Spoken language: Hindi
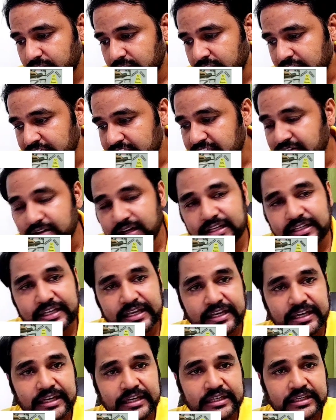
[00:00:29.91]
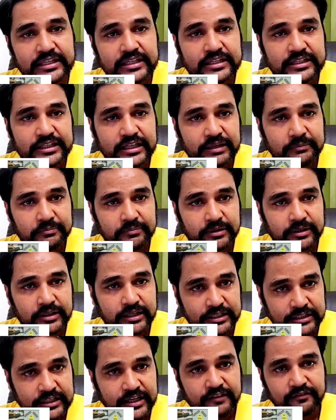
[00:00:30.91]
इनका सवाल ये है कि इनके
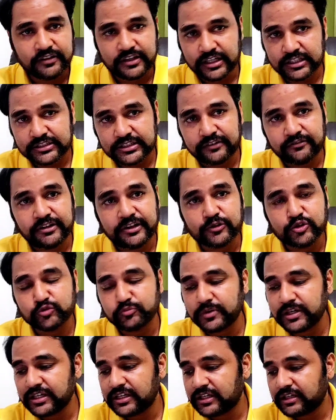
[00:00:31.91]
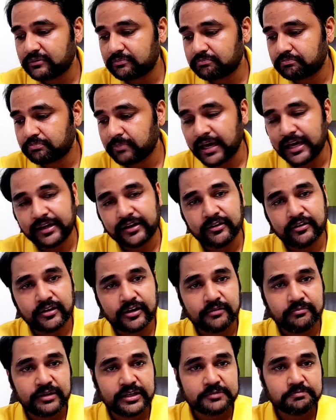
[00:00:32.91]
गन है वी एक्स हंड्रेड उसमें
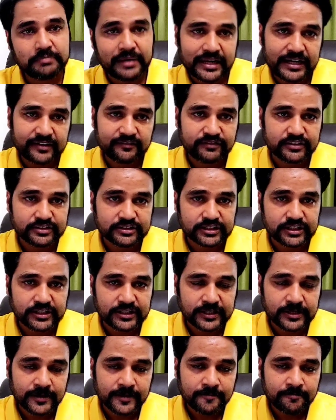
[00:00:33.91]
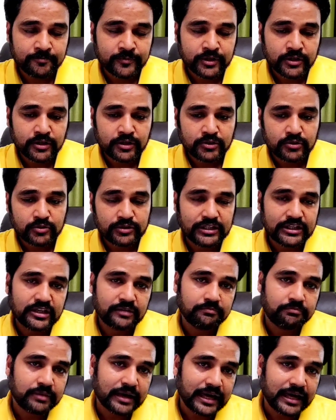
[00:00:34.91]
बैरल में पैलेट फंस गई है तो देखिए